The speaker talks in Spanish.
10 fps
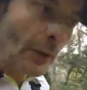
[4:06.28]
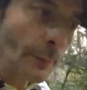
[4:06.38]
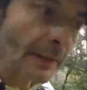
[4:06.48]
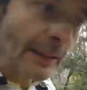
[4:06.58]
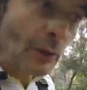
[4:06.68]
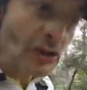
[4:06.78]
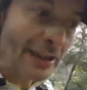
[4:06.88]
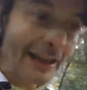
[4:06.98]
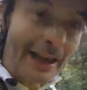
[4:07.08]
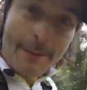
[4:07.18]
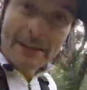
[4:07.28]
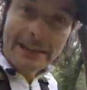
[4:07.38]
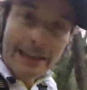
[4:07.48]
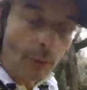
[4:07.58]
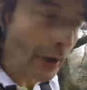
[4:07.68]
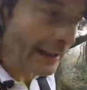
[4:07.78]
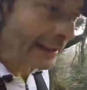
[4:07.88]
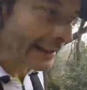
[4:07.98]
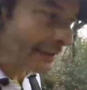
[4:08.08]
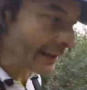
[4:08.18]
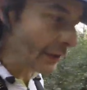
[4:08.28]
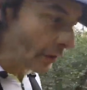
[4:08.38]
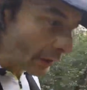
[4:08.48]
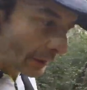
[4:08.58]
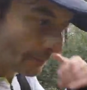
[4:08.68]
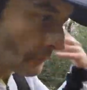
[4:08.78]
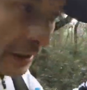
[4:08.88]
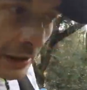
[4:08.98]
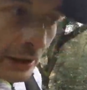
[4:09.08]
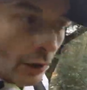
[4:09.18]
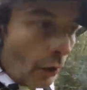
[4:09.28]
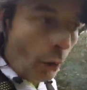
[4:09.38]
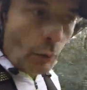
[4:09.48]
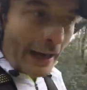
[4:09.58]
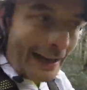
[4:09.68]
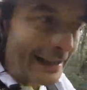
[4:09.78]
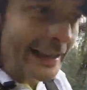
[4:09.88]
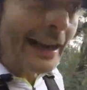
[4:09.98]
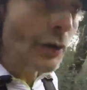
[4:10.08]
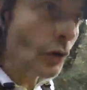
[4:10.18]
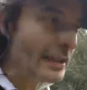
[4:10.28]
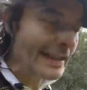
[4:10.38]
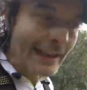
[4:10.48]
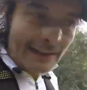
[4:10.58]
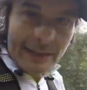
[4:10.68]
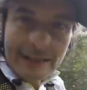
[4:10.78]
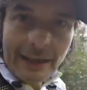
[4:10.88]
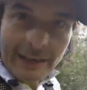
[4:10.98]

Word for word: cuando empecemos, si realmente le dimos caña el día anterior, o una carrera o lo que sea, el,